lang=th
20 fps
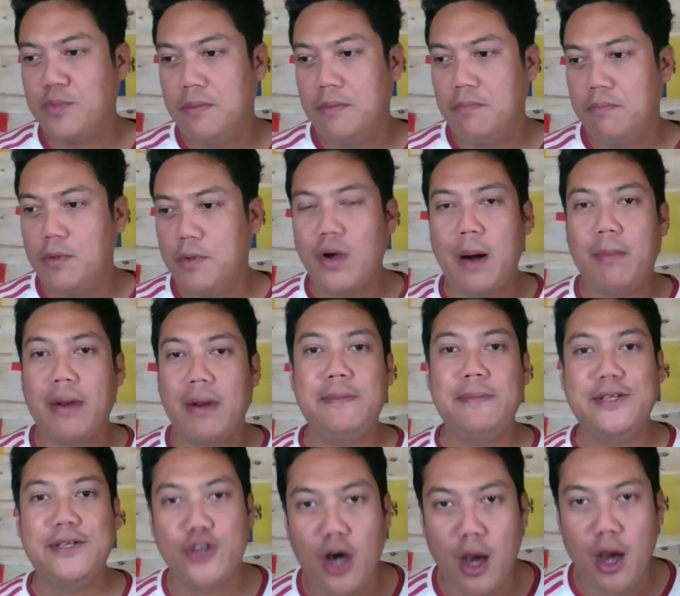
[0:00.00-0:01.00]
มีความรับผิด
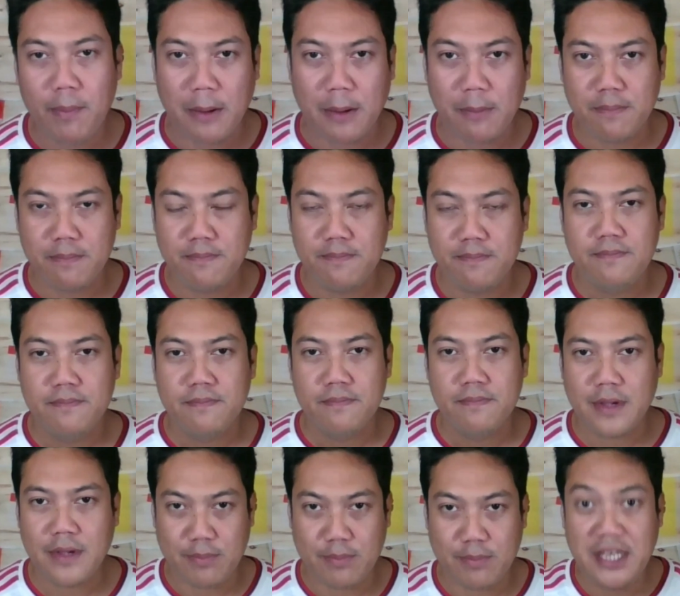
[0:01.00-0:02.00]
ชอบกับ
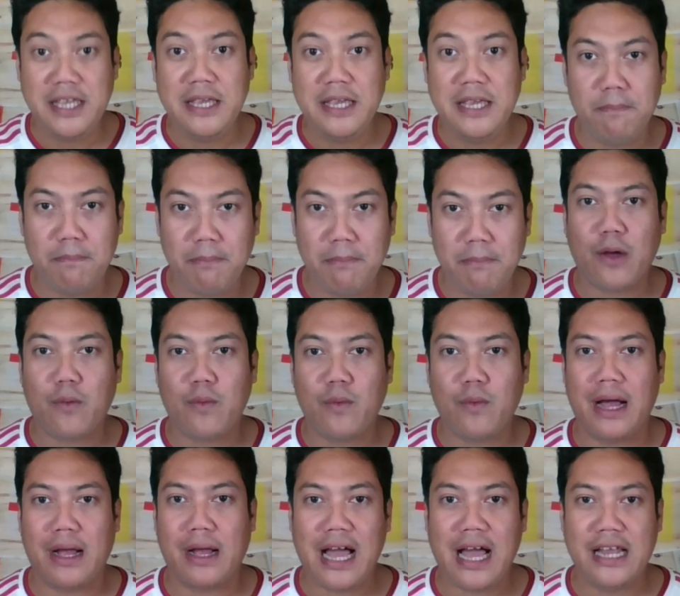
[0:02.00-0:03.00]
กับทีมมากกว่า
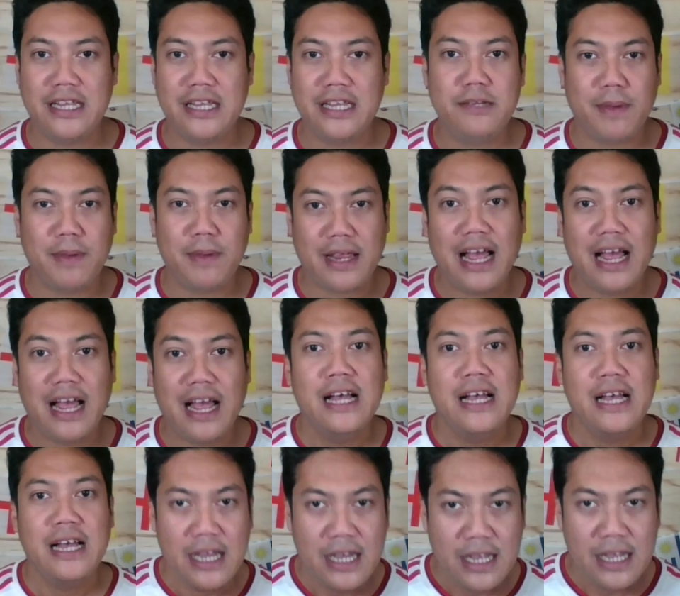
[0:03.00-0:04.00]
การที่จะเป็นแค่
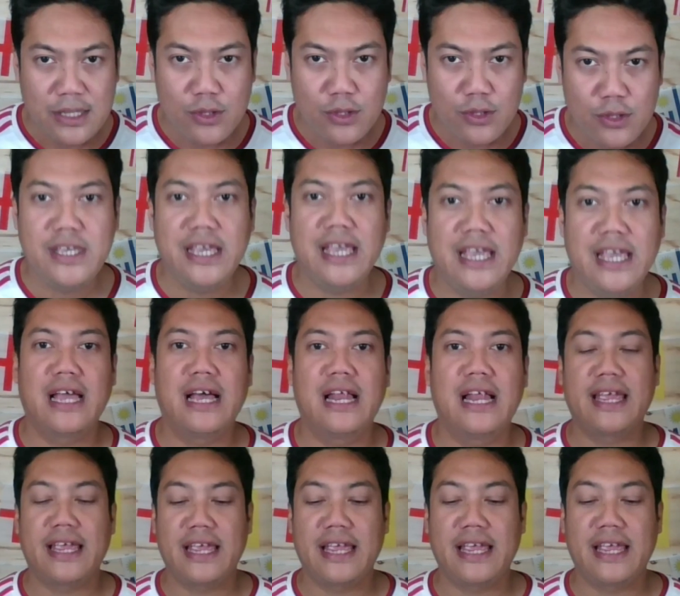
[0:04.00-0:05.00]
ตัวยิงอะไร
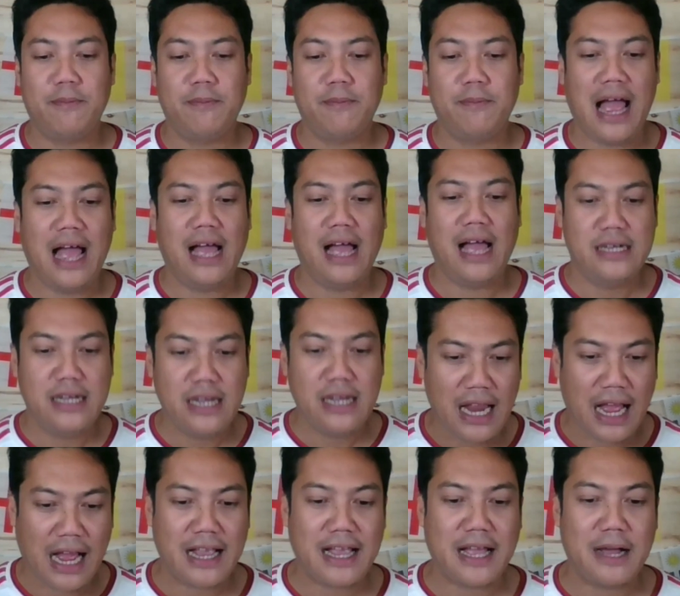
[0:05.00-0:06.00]
เงี้ยครับอ่ะครึ่งหลั
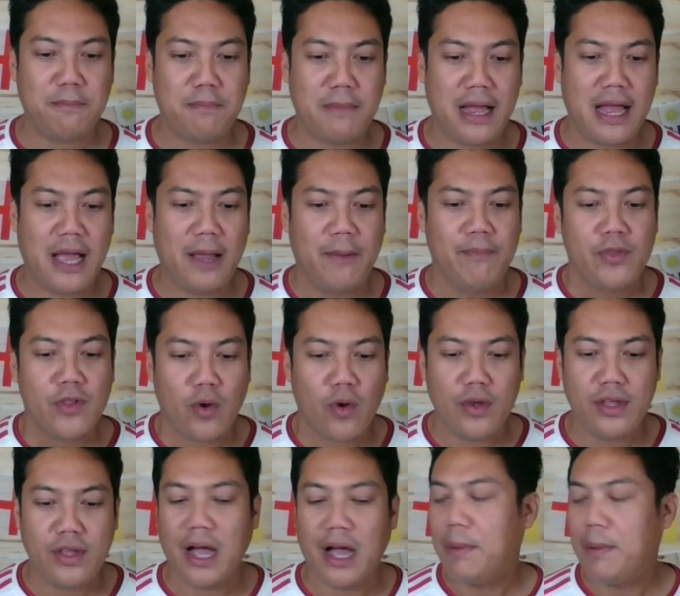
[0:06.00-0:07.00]
งกลับมาก็
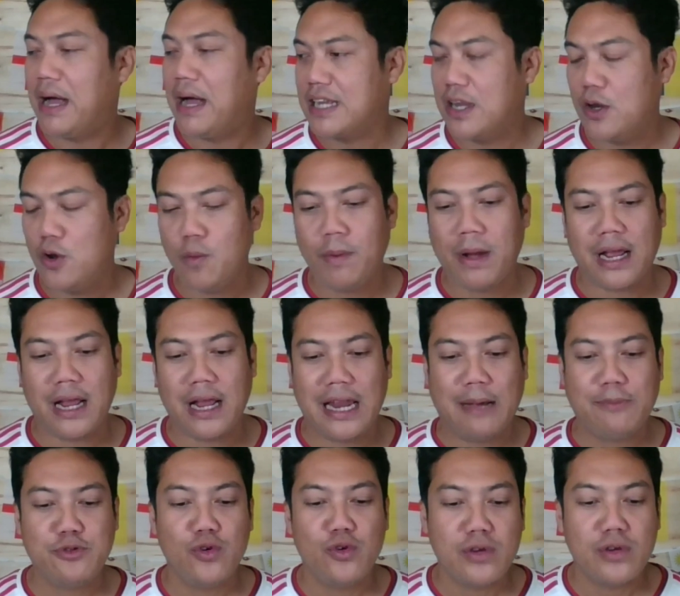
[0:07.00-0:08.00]
ยังผัดกันลุกผัดกันรับ
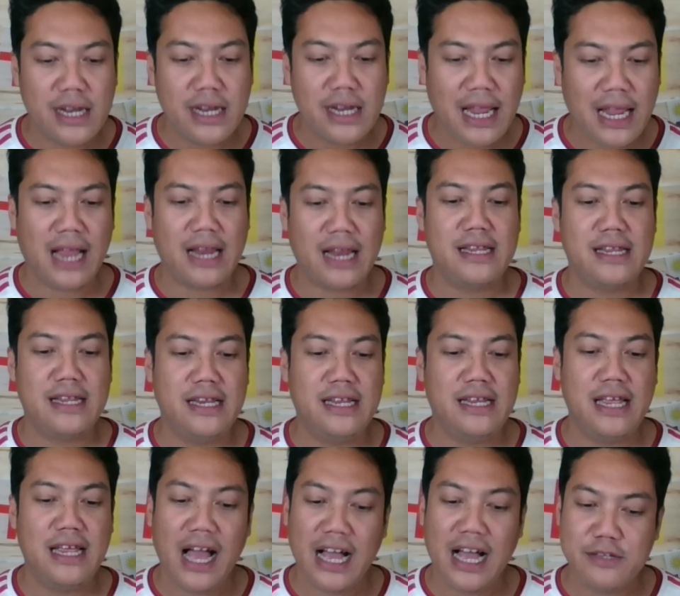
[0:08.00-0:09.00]
จนกระทั่งนาทีที่
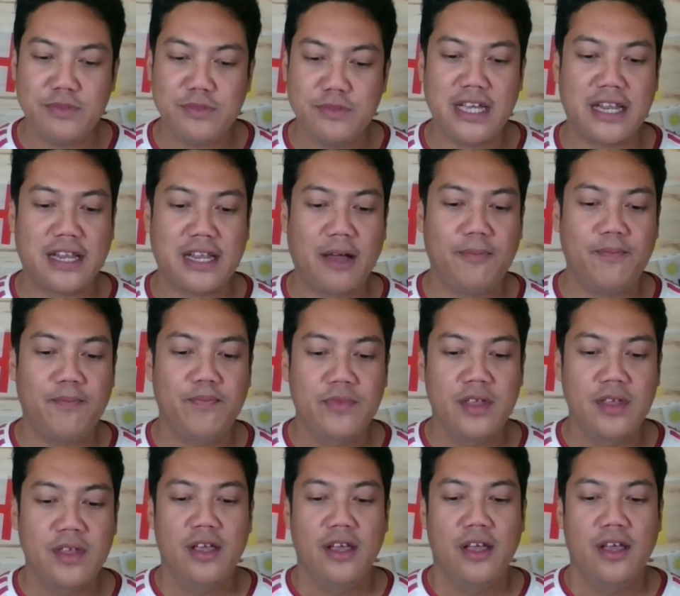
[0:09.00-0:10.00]
ห้าสิบเจ็ดครับ
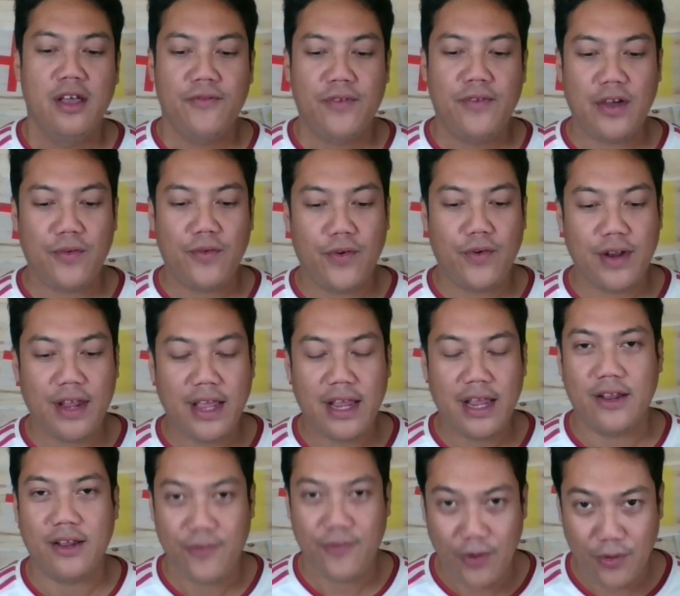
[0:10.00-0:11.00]
ฟิลโฟเดน
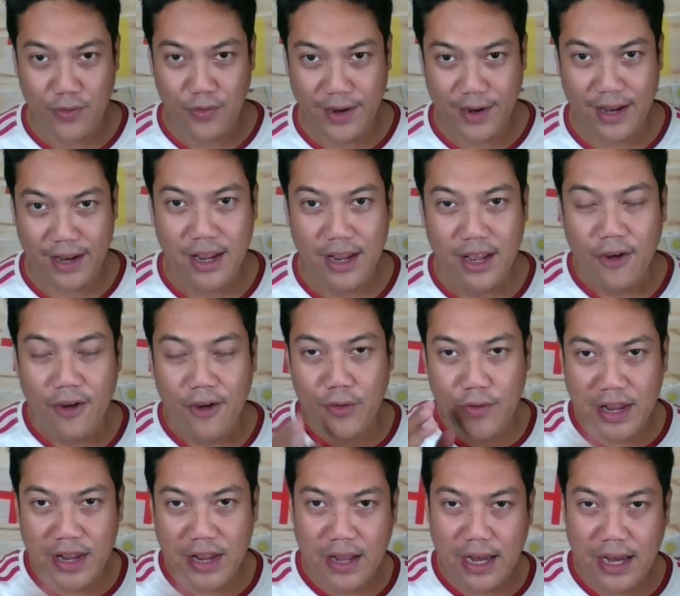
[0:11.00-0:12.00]
ฟิลโฟเดนฟิลโฟเด
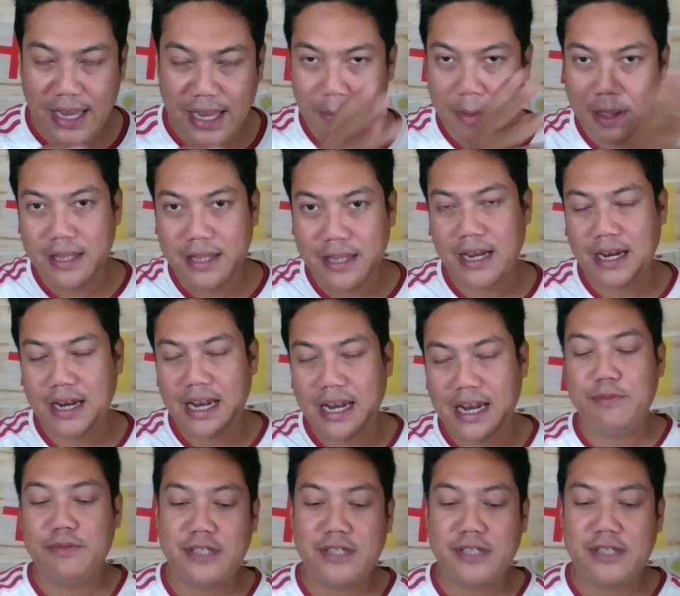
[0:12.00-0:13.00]
นก็เลี้ยงมาทางด้านริ
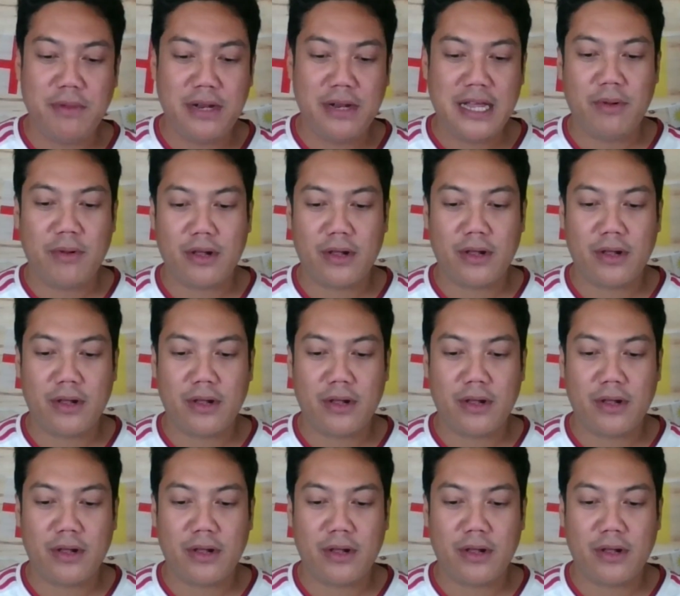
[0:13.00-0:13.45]
มเส้นเหมือนเดิมแล้วก็